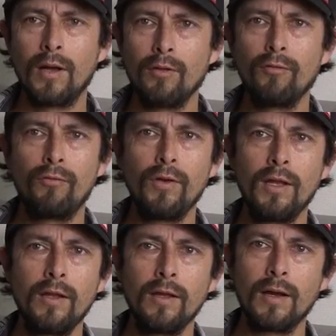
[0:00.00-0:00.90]
Hay un
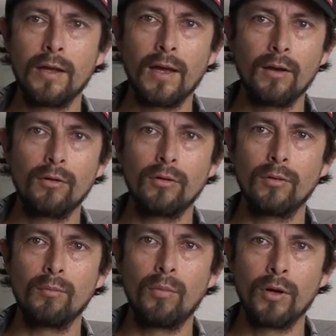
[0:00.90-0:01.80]
feeling, hay
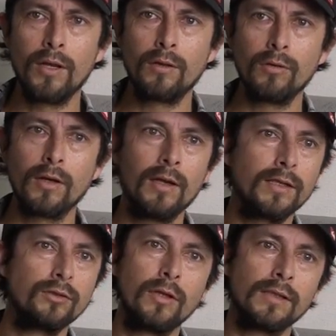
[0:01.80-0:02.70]
algo bonito en el
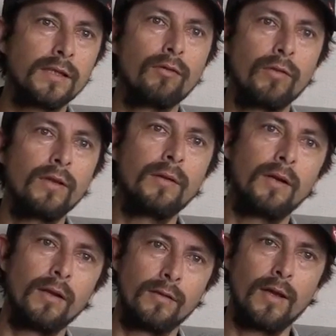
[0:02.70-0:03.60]
hecho de hacer un
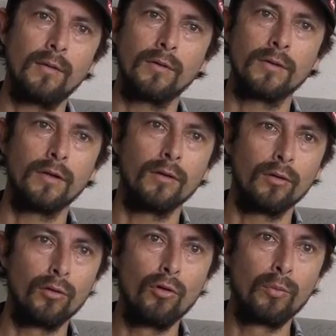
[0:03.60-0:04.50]
festival en la selva.
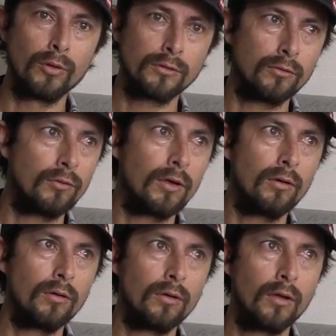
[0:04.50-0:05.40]
los grupos,
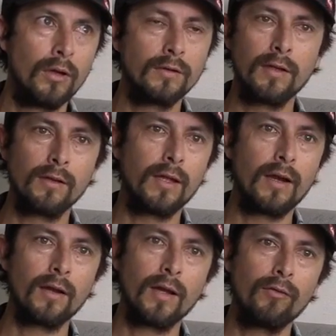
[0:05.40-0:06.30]
cuando se
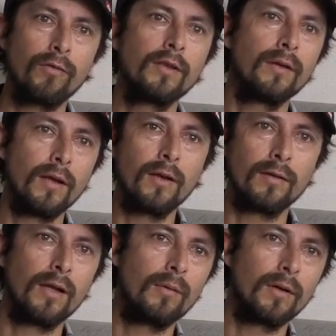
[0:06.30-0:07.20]
enteran que hay un festival en la
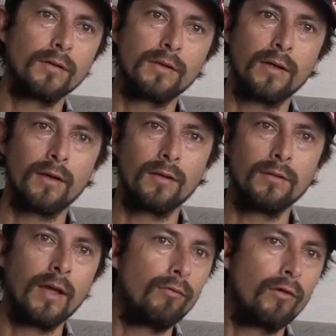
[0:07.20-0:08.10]
selva, o sea,
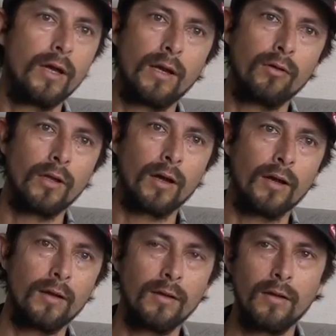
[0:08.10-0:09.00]
de afuera o de
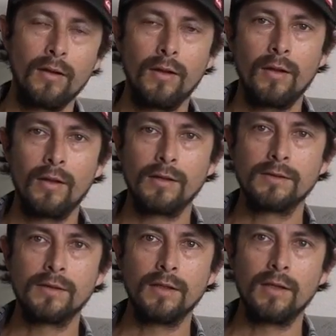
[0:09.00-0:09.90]
acá,
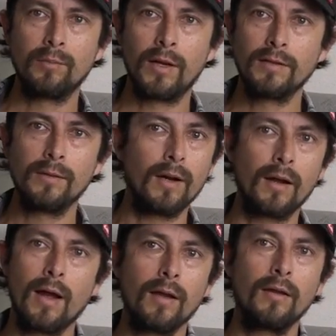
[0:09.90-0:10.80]
este, les parece
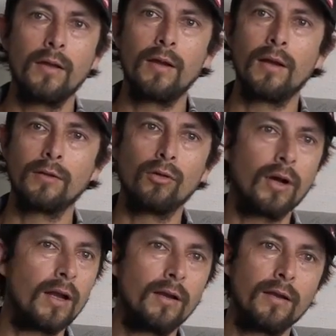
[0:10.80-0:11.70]
bacán ir a
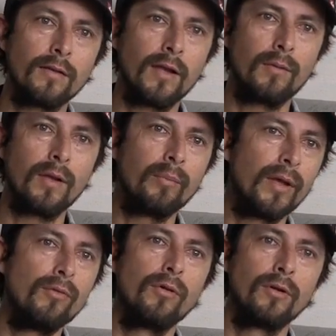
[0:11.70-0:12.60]
tocar a la selva de
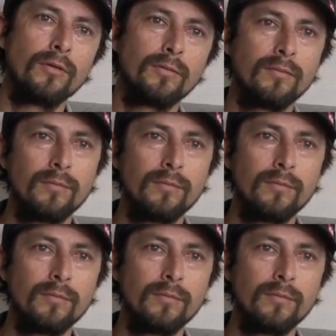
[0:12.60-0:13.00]
Perú, ¿no?